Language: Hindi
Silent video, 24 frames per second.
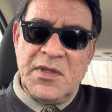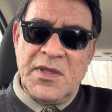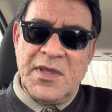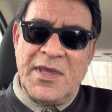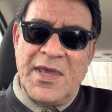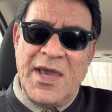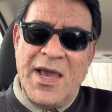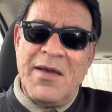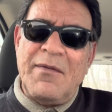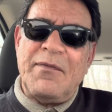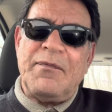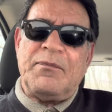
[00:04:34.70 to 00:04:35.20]

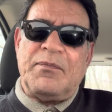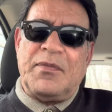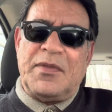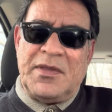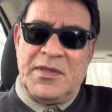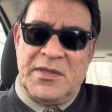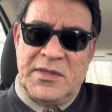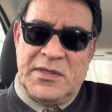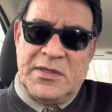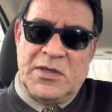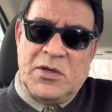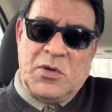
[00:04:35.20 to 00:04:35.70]
क्या
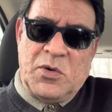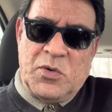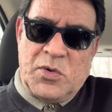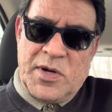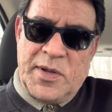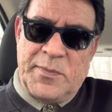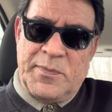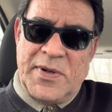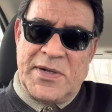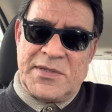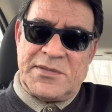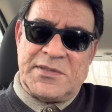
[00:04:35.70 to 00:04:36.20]
ये हो रहा
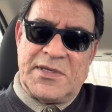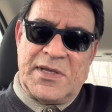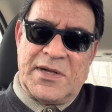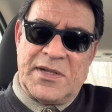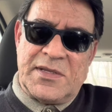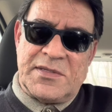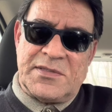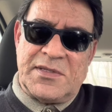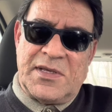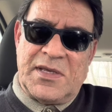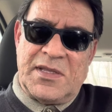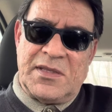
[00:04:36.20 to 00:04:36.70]
है पाकिस्तान
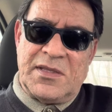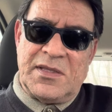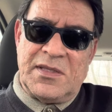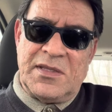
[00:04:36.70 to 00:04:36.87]
के साथ